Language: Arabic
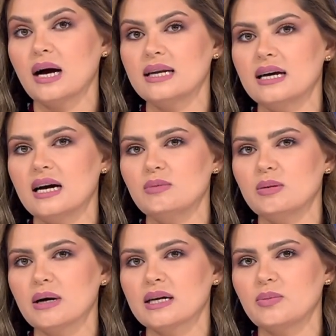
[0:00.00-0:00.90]
مع
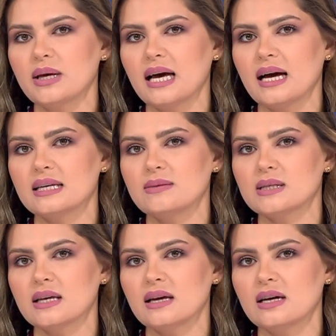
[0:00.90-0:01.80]
اللاعب المغربي
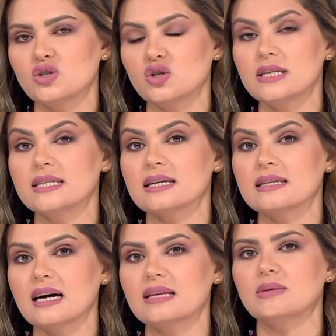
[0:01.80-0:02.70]
حكيم زياش
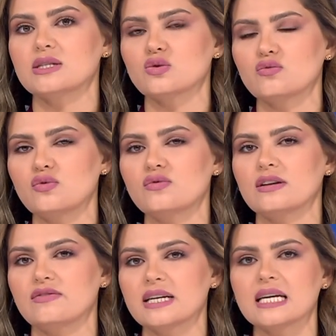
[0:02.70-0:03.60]
لتدعيم
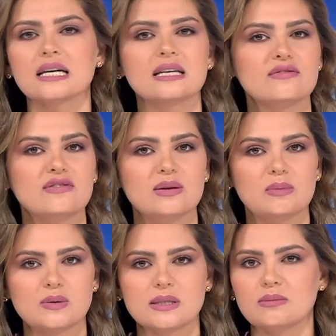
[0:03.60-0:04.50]
صفوف الفريق في
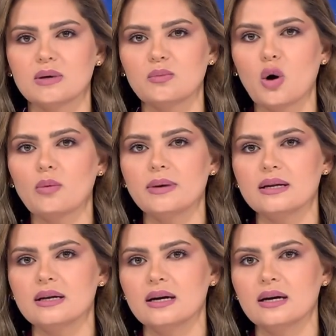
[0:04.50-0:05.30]
الموسم المقبل